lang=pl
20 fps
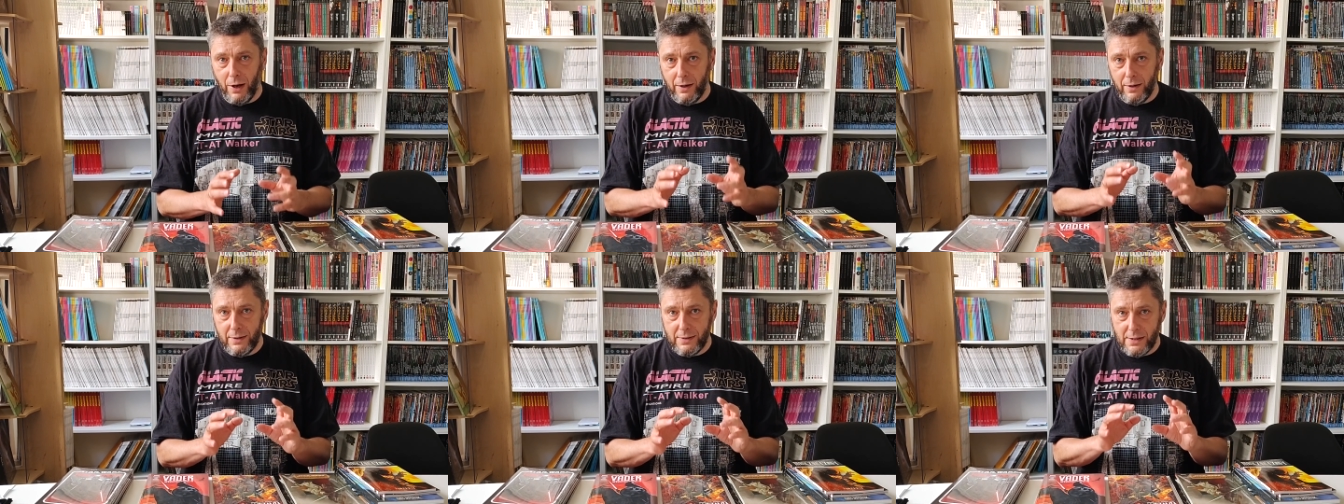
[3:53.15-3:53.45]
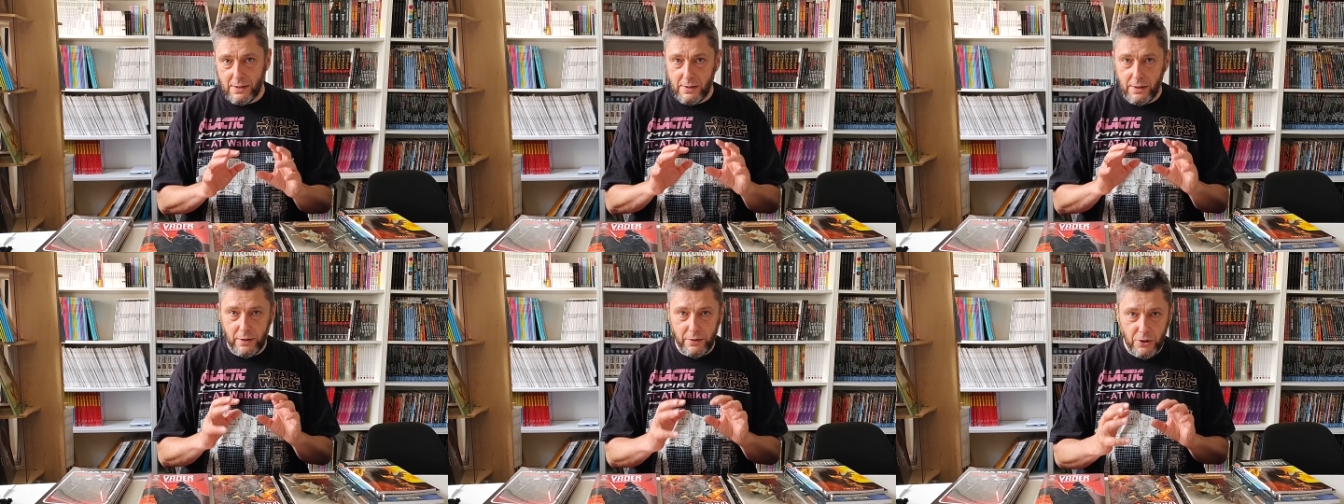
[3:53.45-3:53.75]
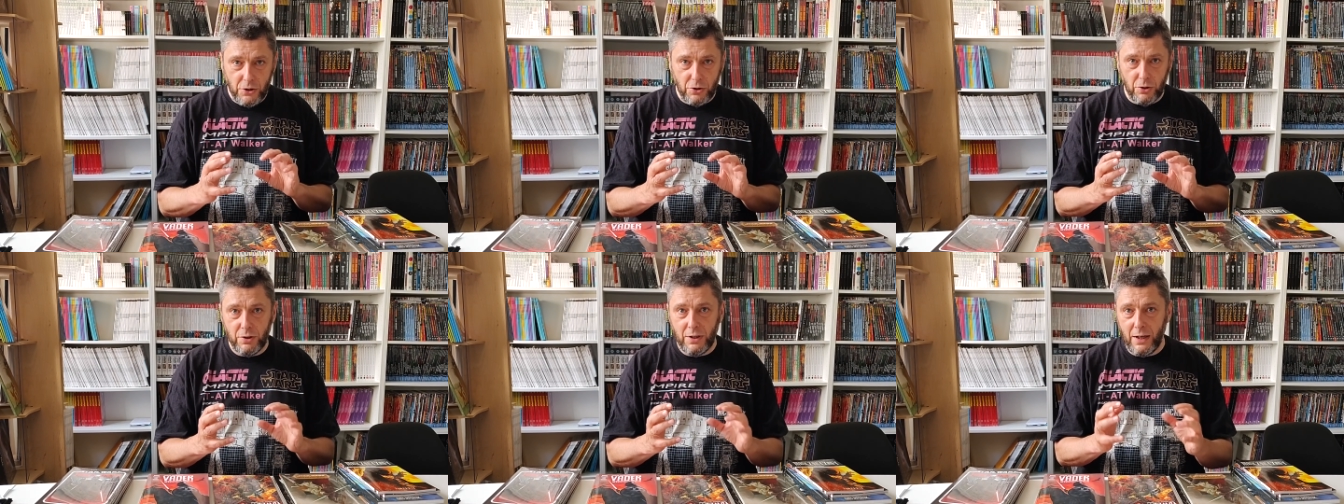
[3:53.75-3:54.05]
ale
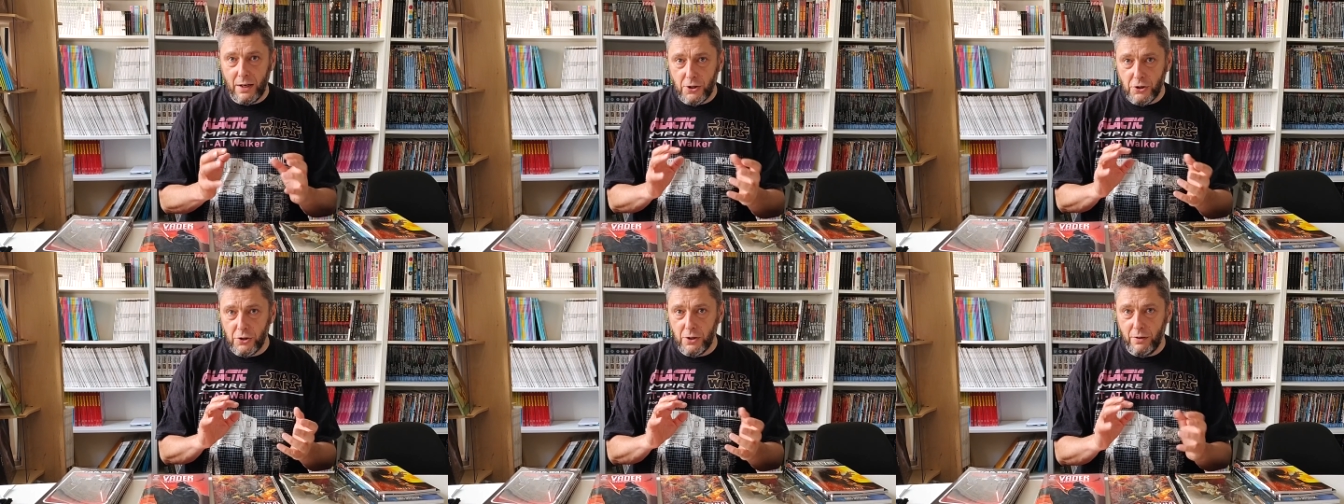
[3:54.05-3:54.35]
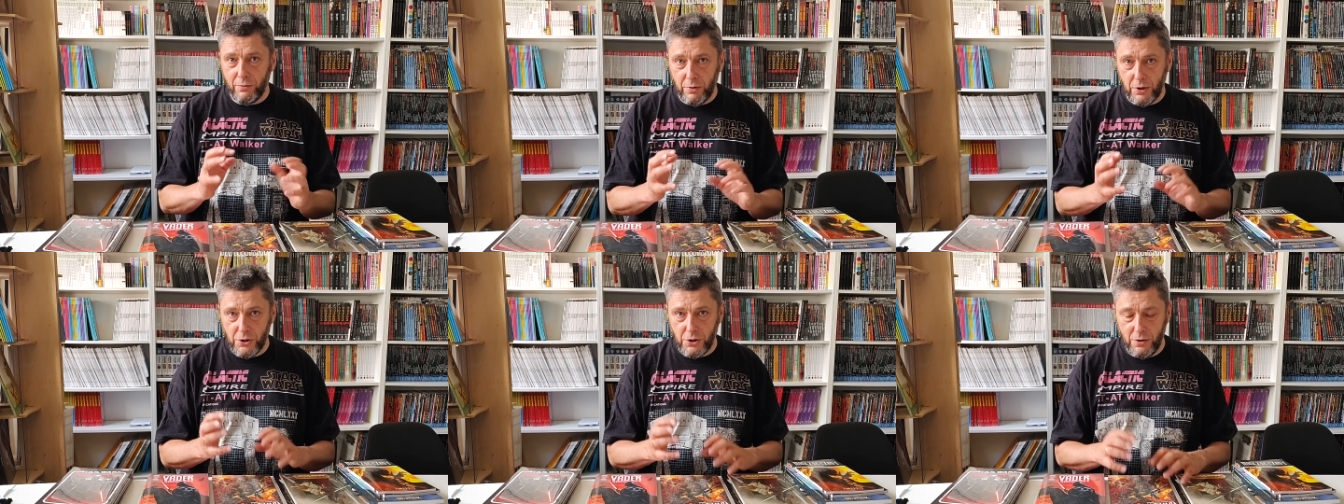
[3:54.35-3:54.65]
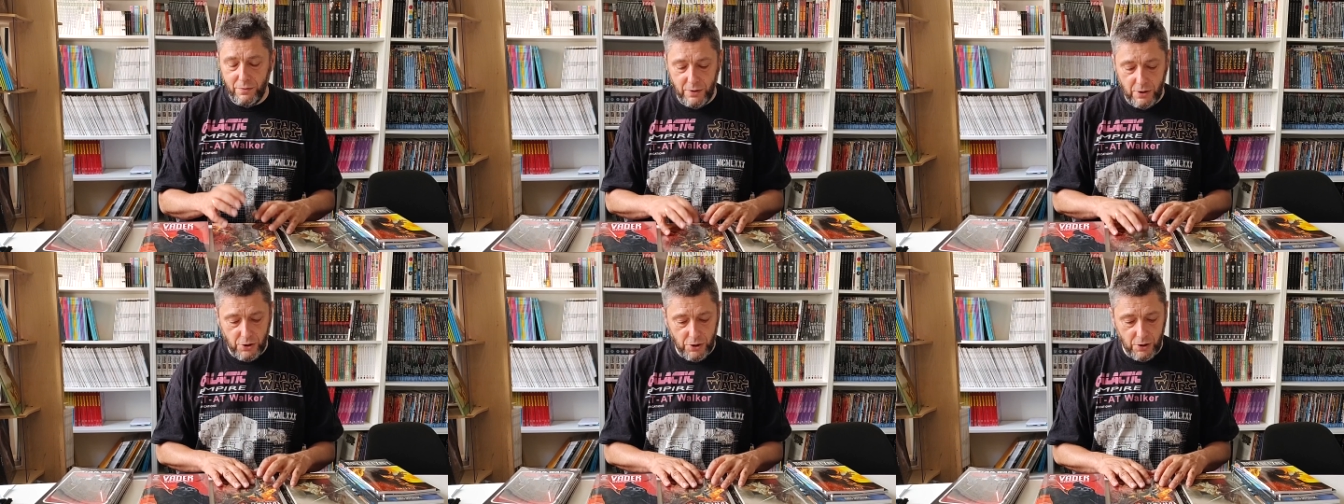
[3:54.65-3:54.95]
zasadniczo należy je
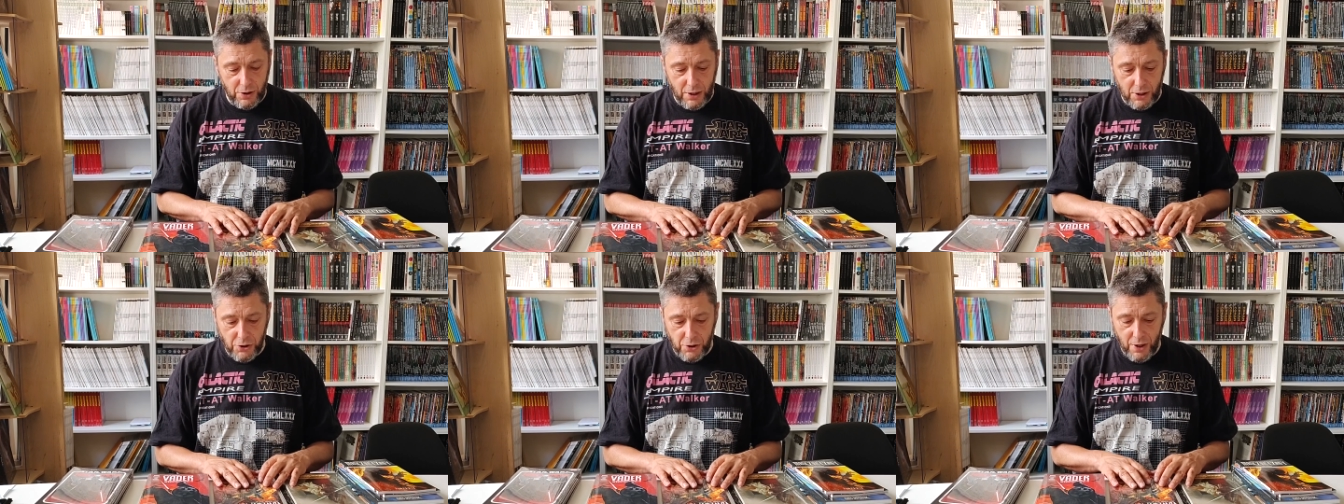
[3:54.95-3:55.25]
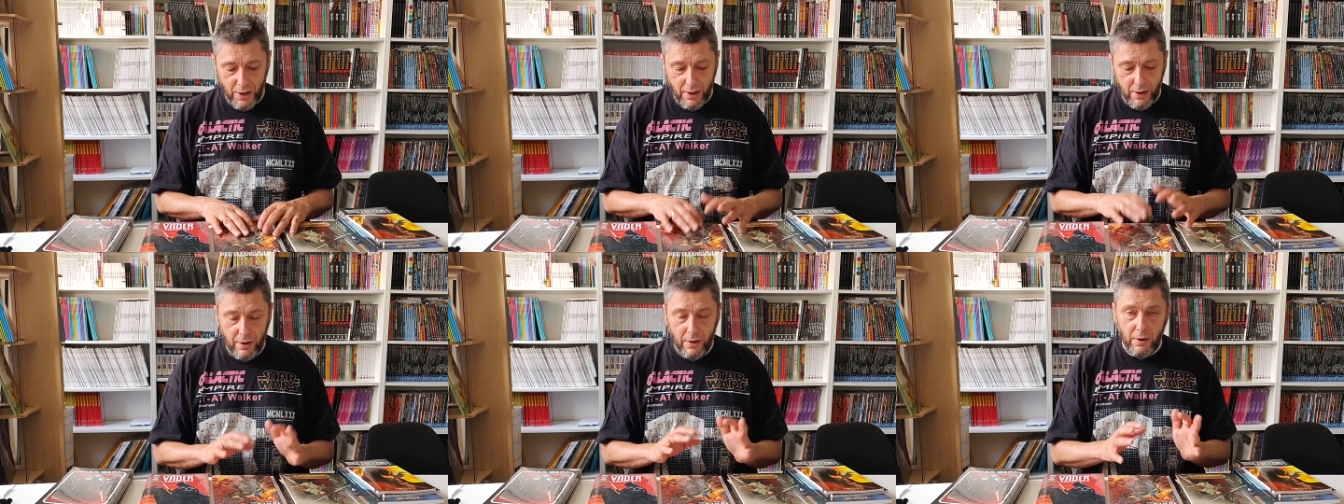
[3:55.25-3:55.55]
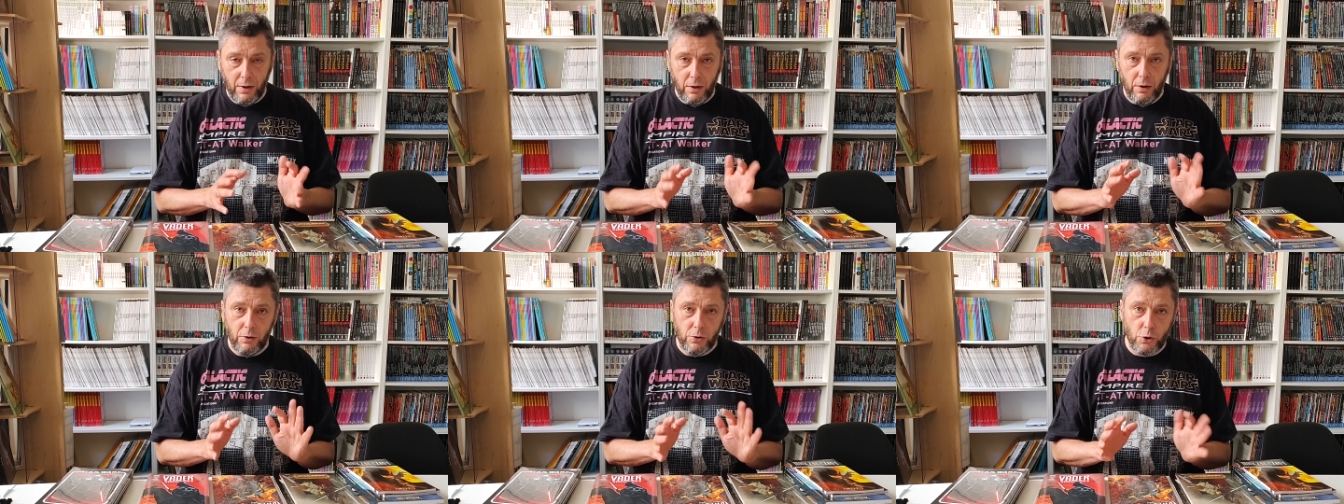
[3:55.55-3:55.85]
właściwie czytać
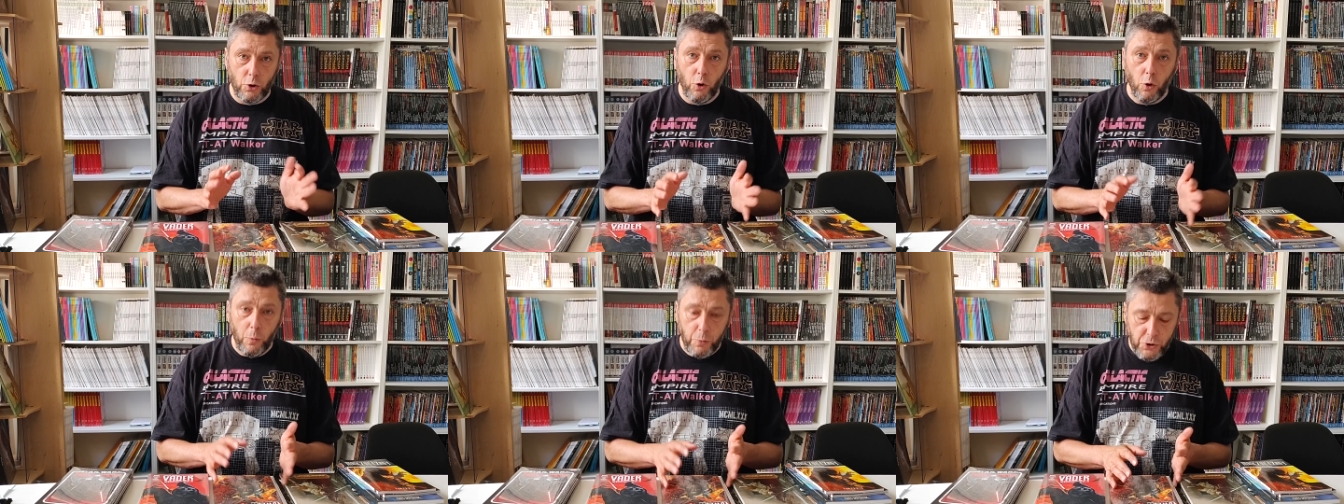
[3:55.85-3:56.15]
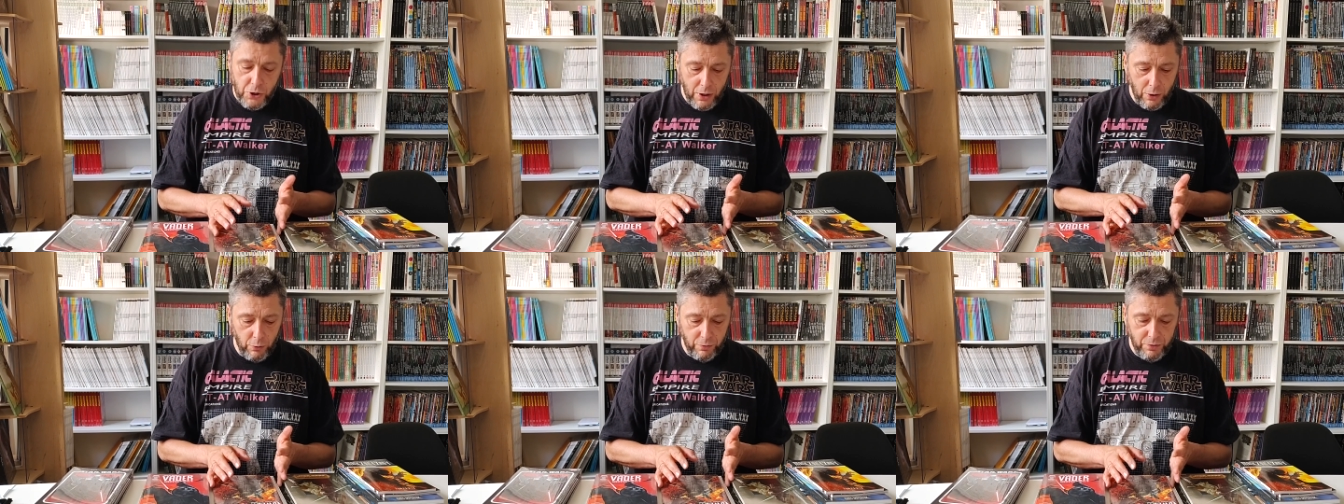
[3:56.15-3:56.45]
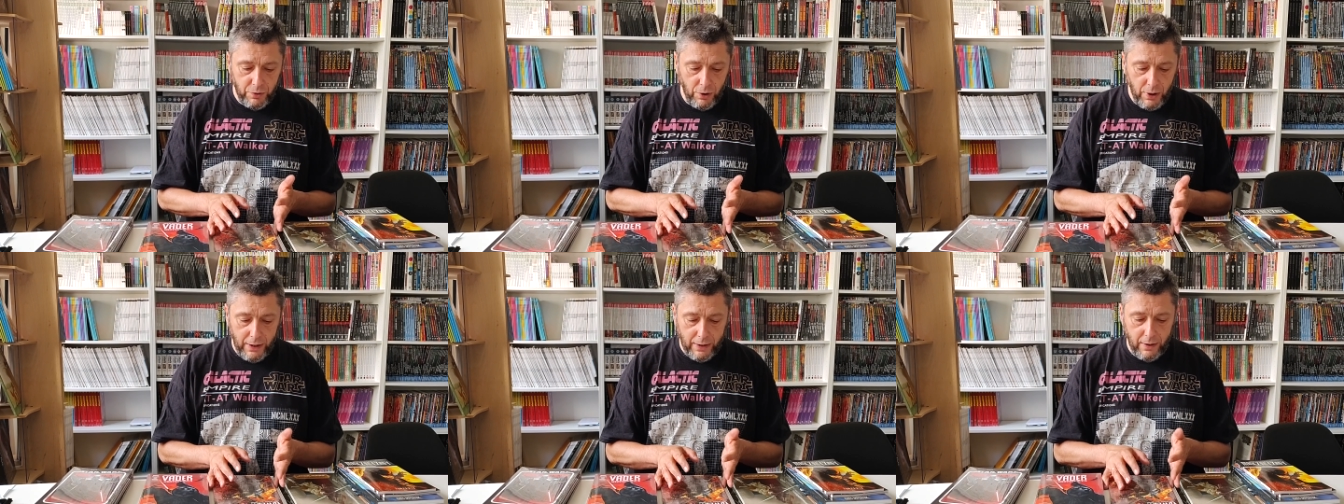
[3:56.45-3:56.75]
z grubsza
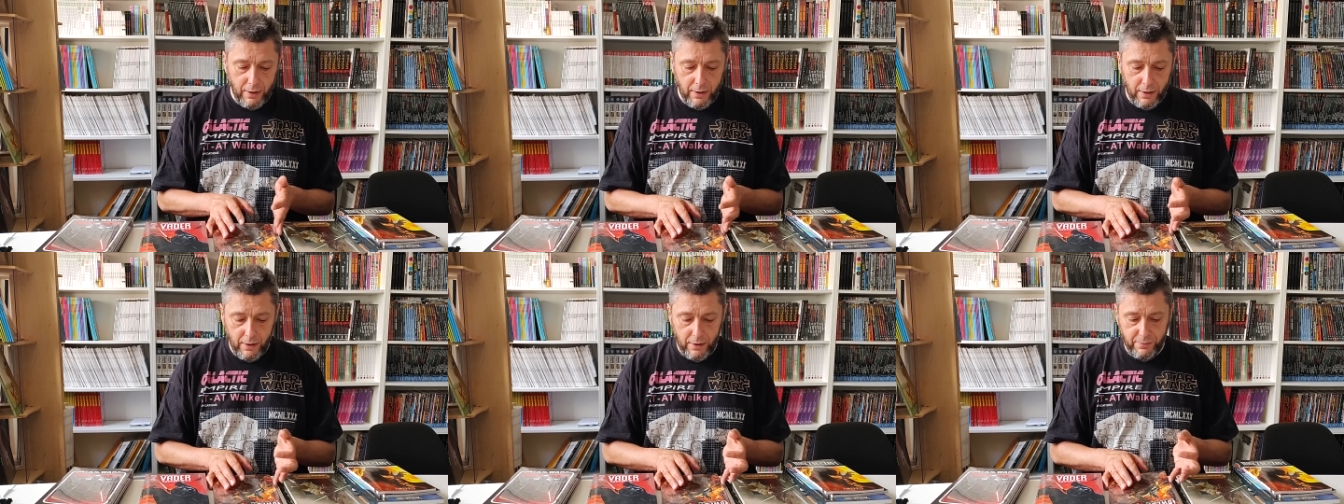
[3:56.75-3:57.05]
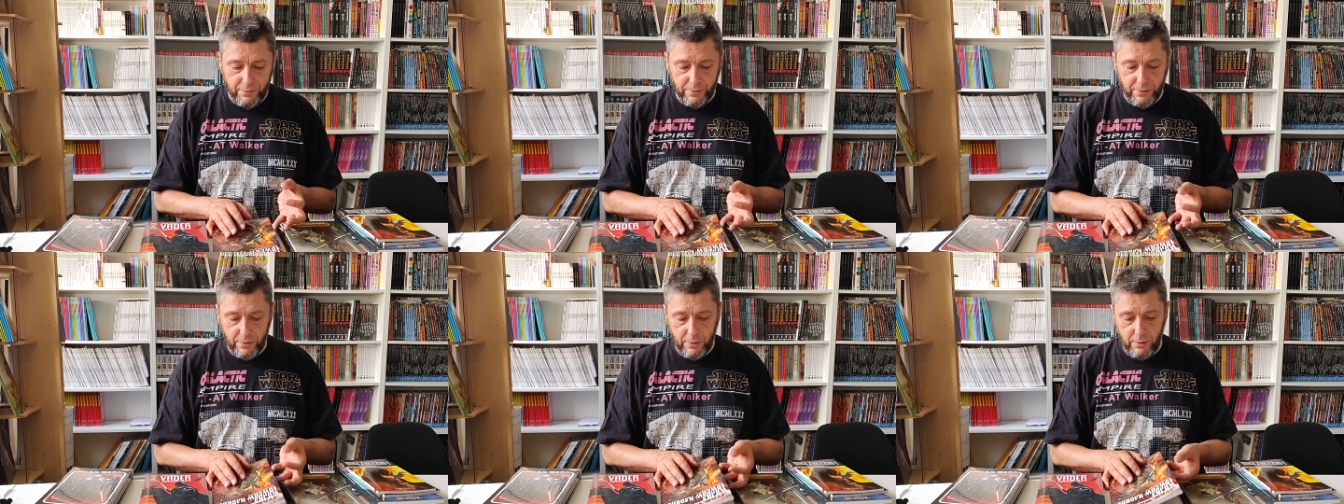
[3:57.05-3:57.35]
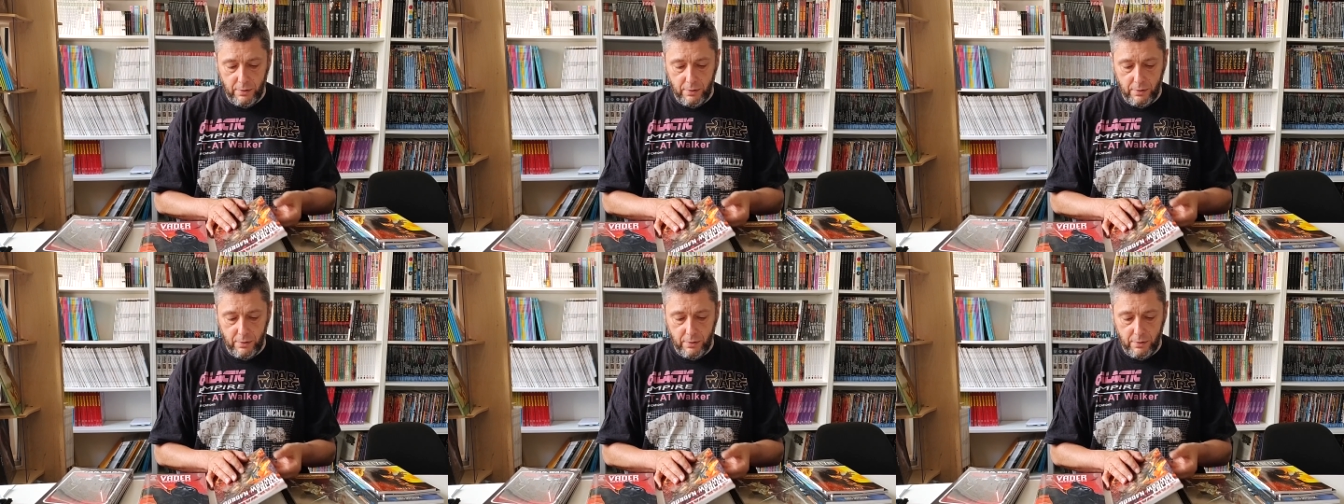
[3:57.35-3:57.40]
równolegle w,